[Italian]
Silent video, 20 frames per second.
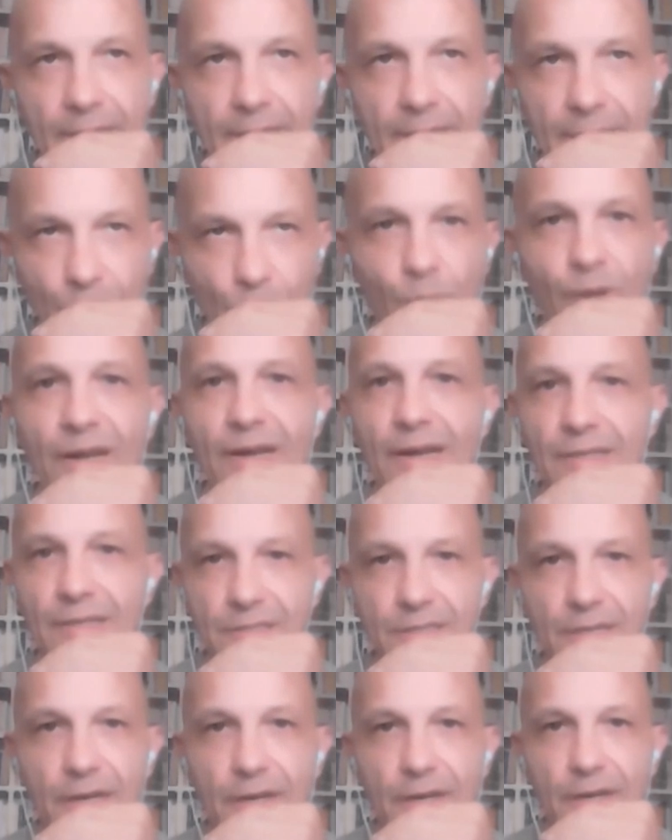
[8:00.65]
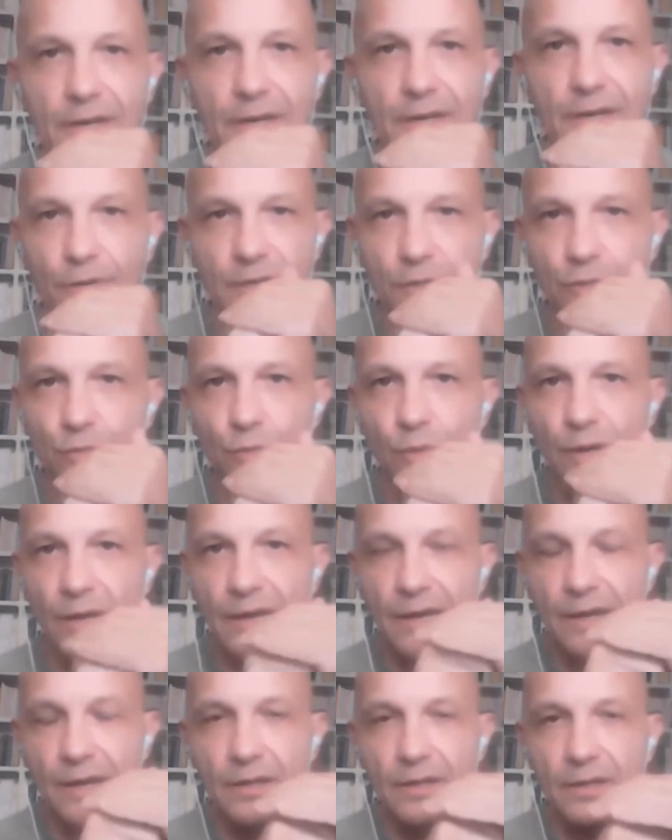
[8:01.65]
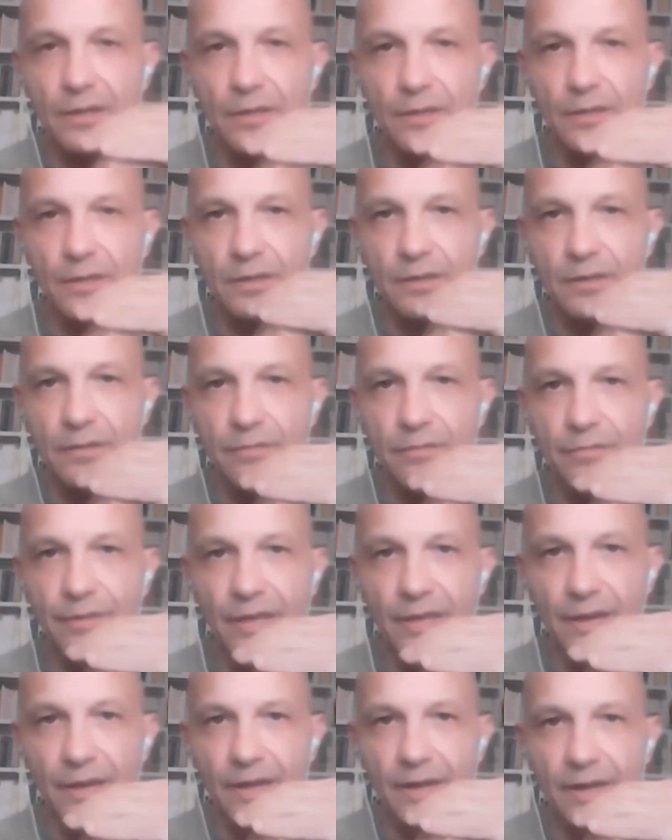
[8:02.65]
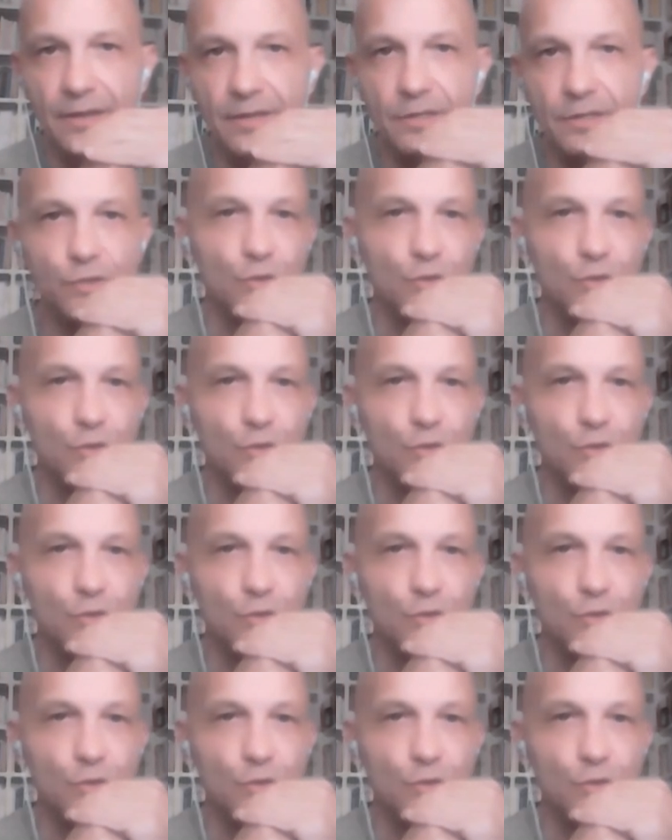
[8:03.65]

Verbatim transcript: che quella sia la nostra natura eh, vera.